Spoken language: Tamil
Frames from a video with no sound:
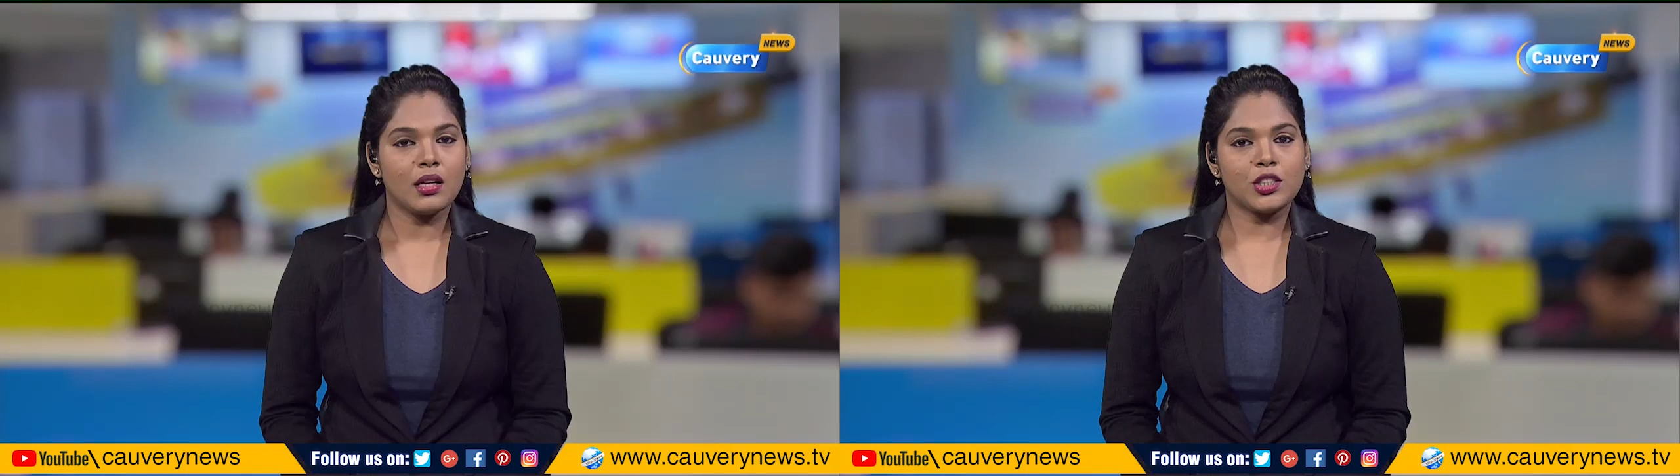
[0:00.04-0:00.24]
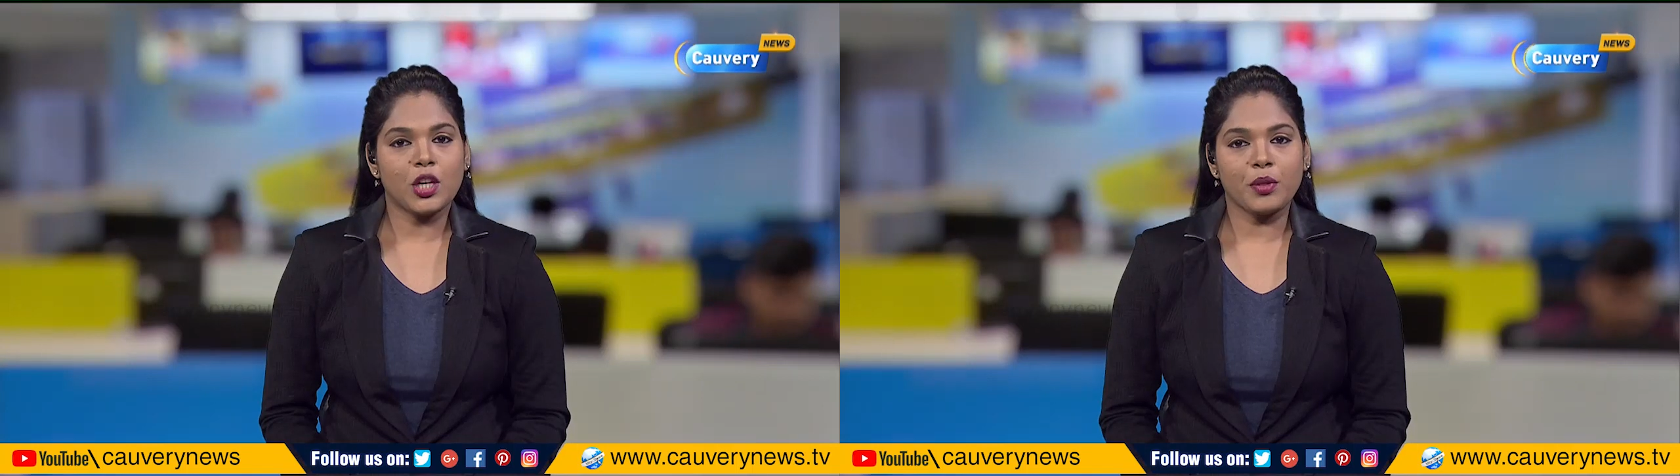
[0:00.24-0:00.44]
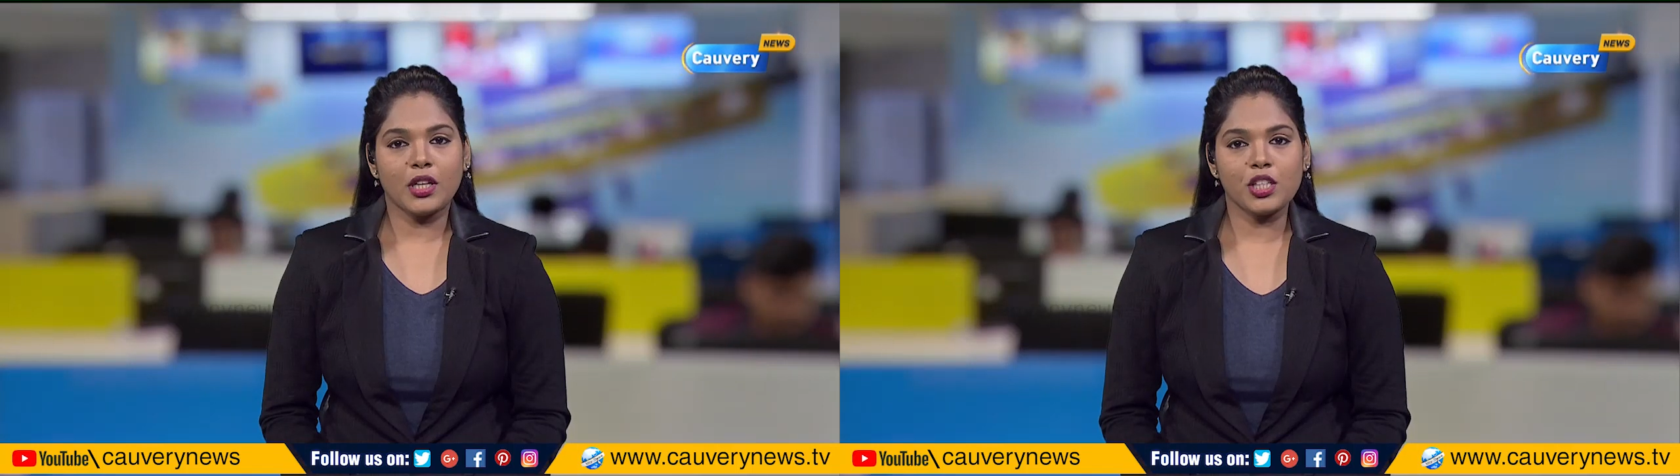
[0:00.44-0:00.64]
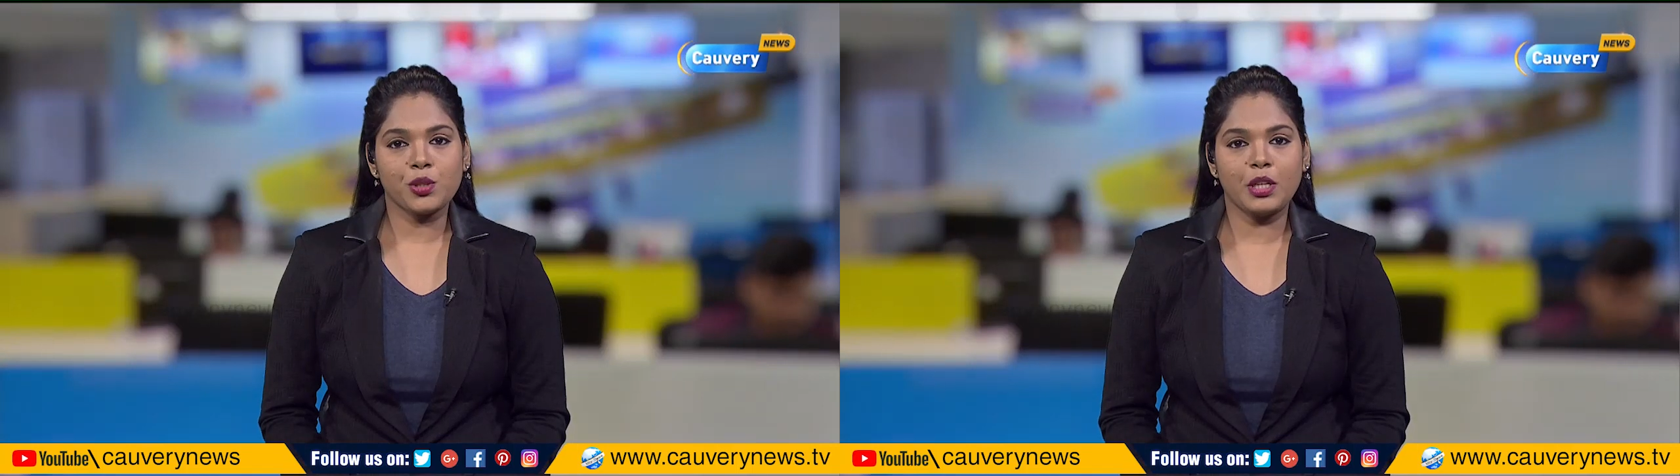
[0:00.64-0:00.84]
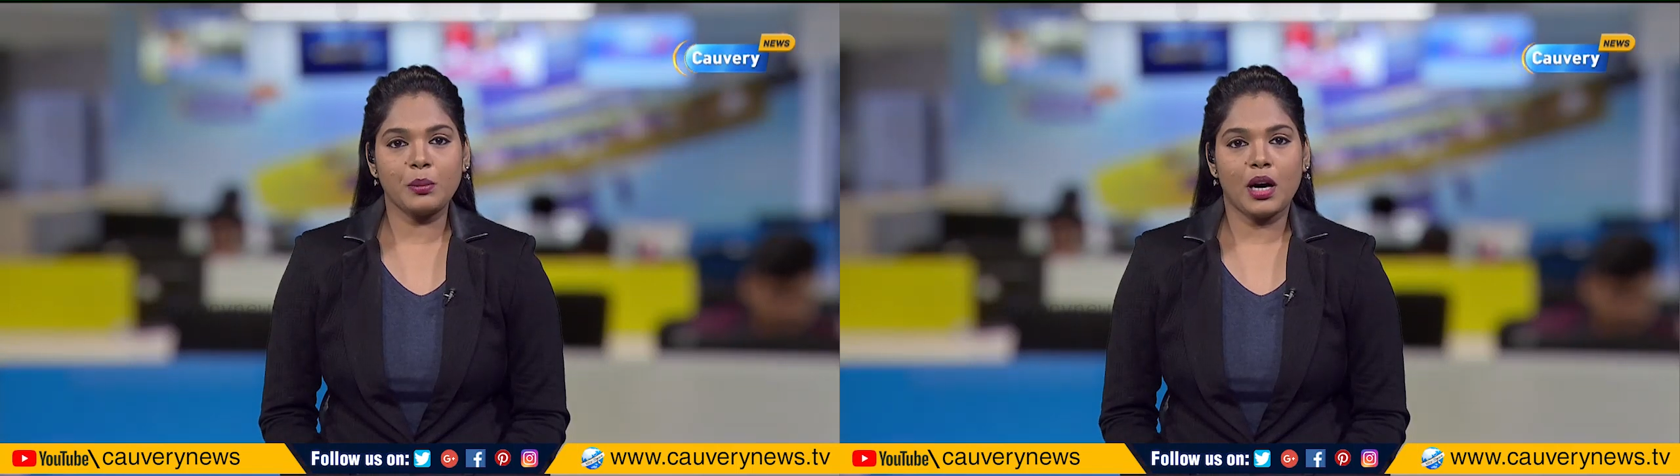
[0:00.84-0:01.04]
ஜம்மு
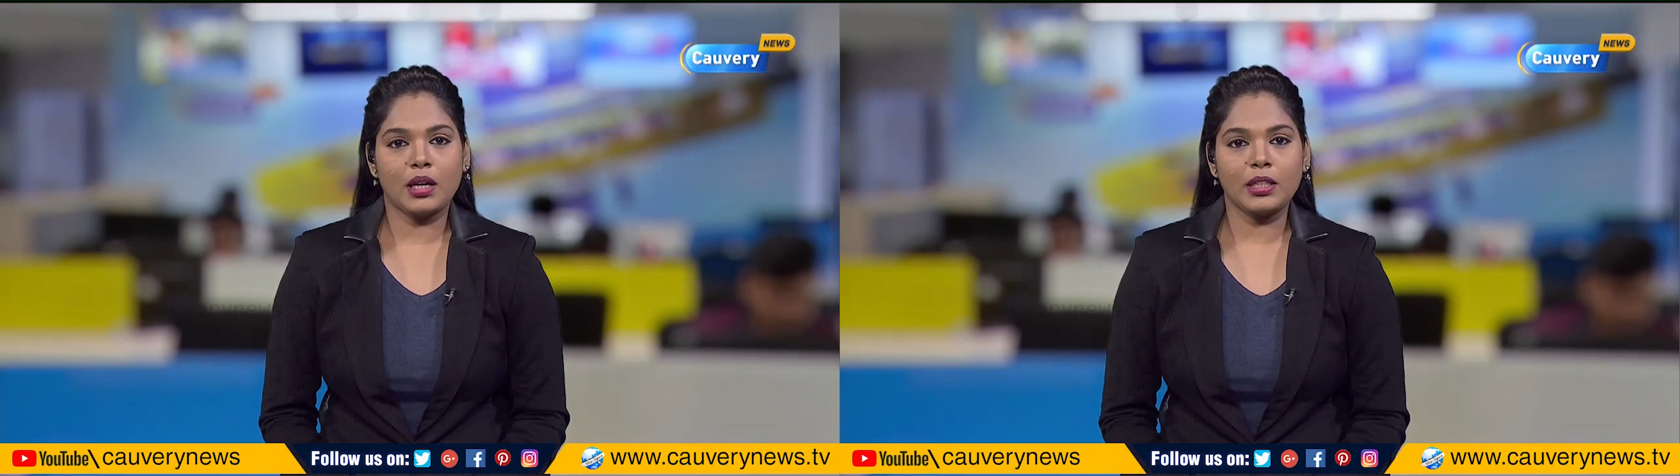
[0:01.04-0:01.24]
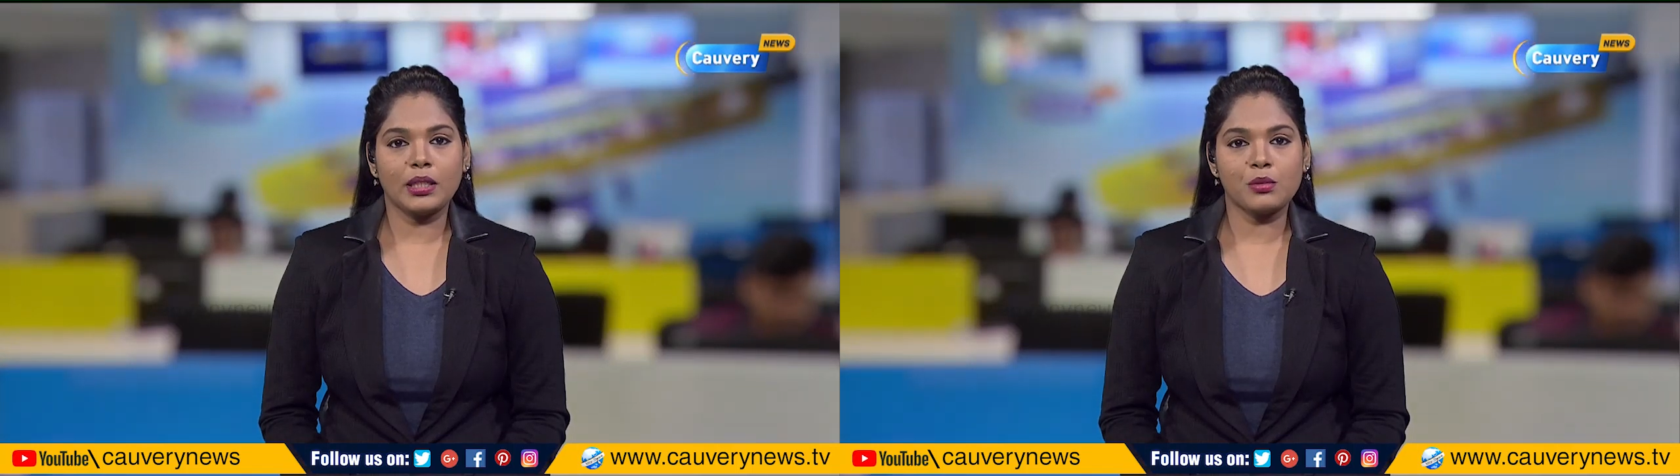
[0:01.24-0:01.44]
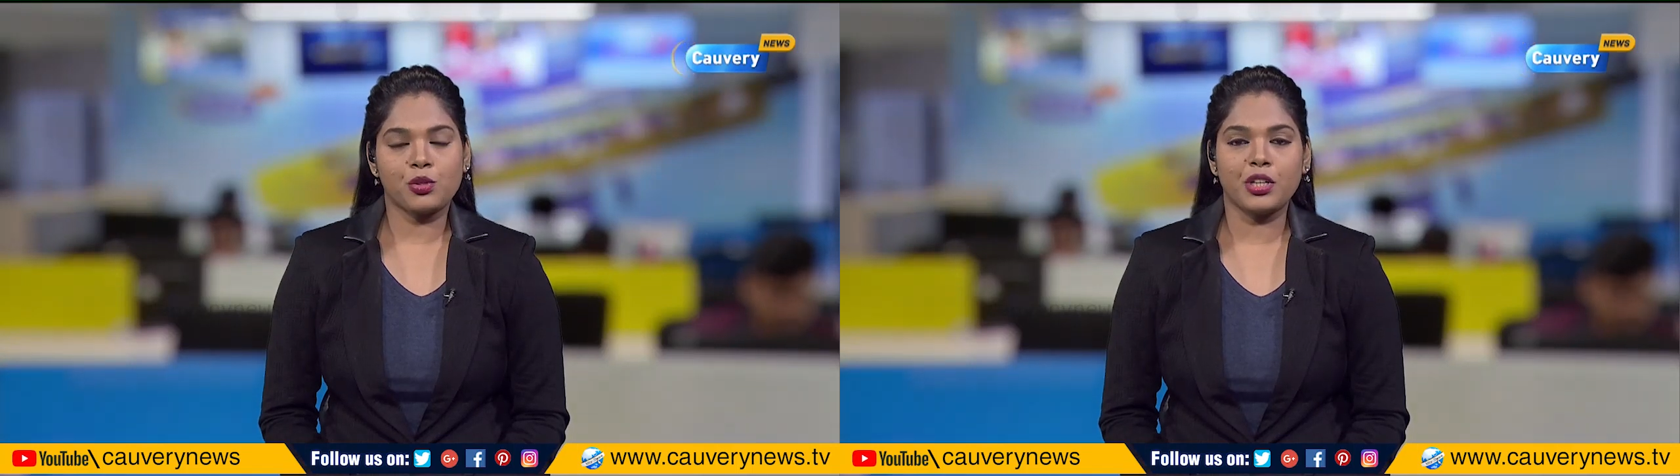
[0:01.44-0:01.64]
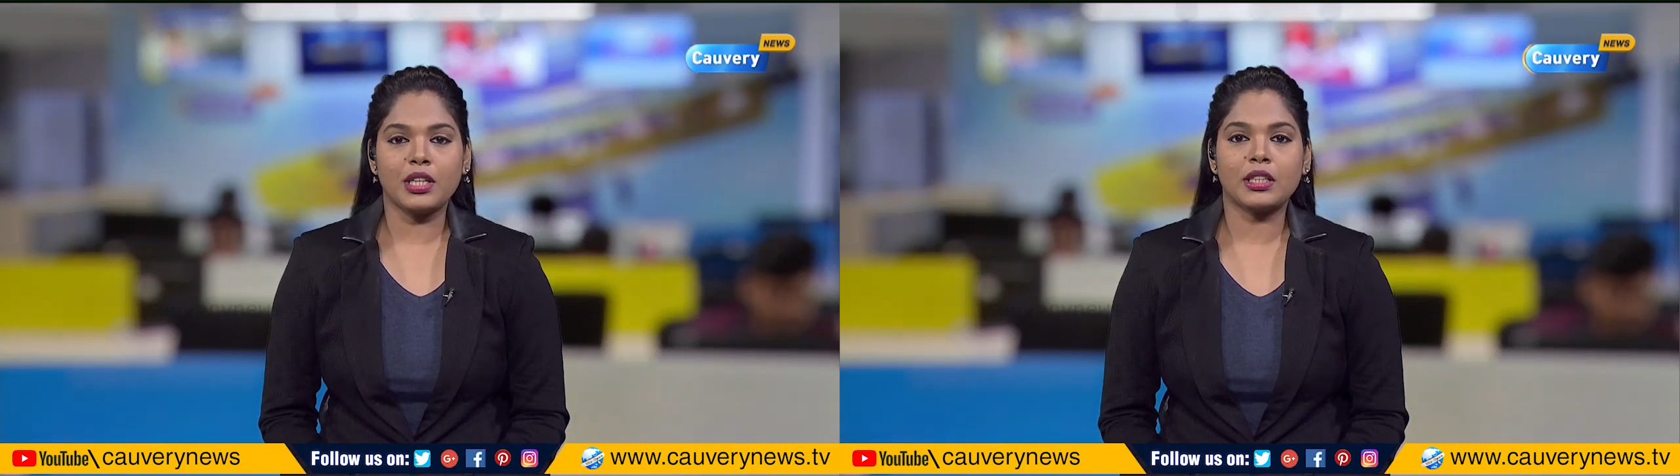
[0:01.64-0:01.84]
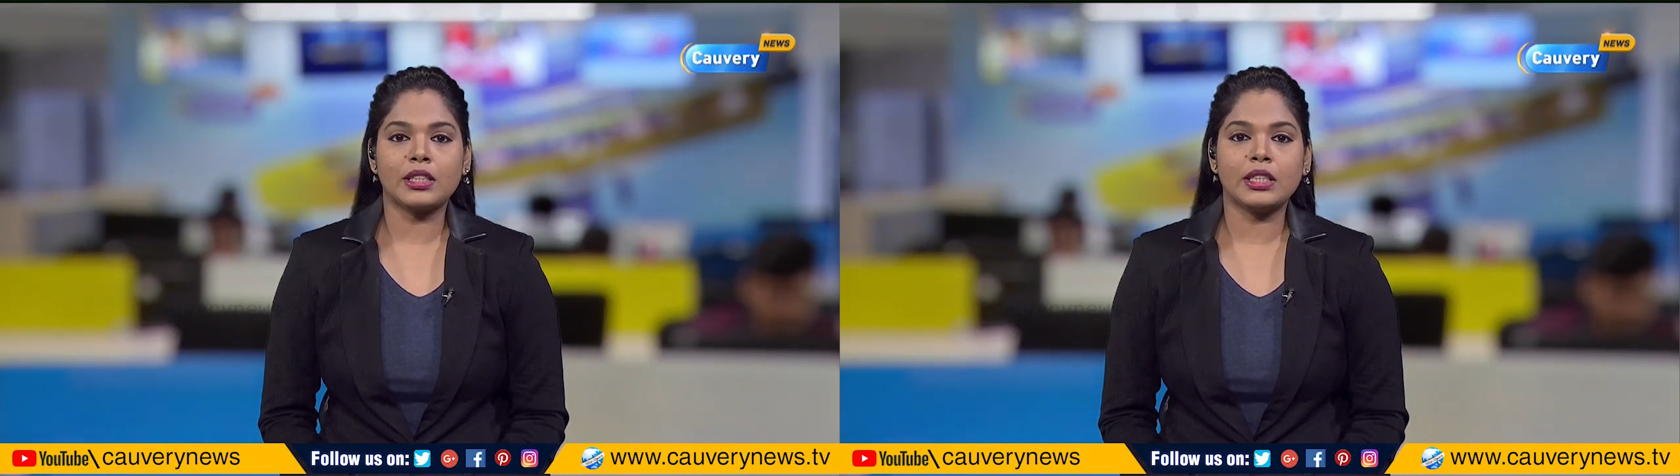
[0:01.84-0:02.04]
காஷ்மீர் மாநிலம்
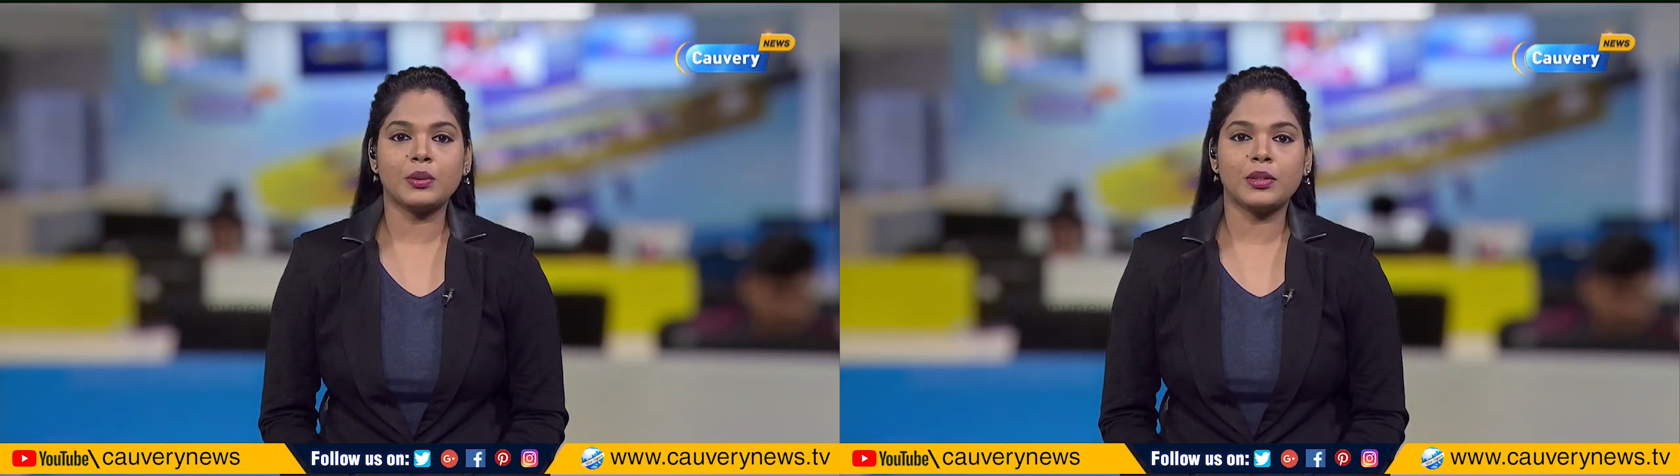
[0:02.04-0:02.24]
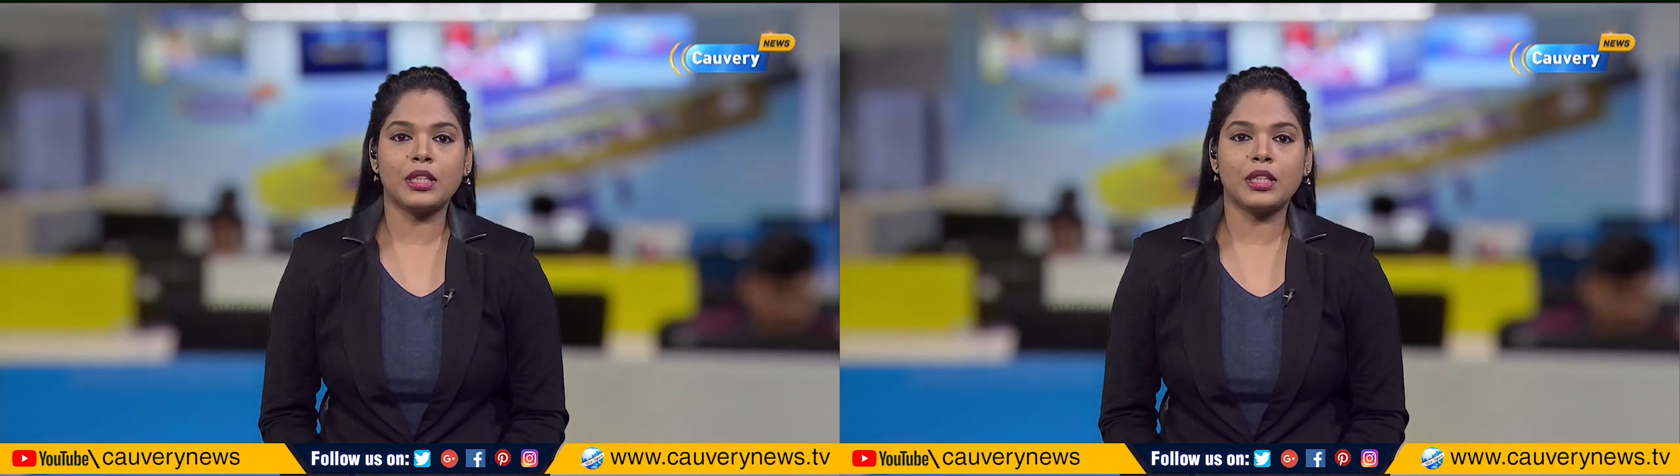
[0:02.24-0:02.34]
ஸ்ரீநகரில்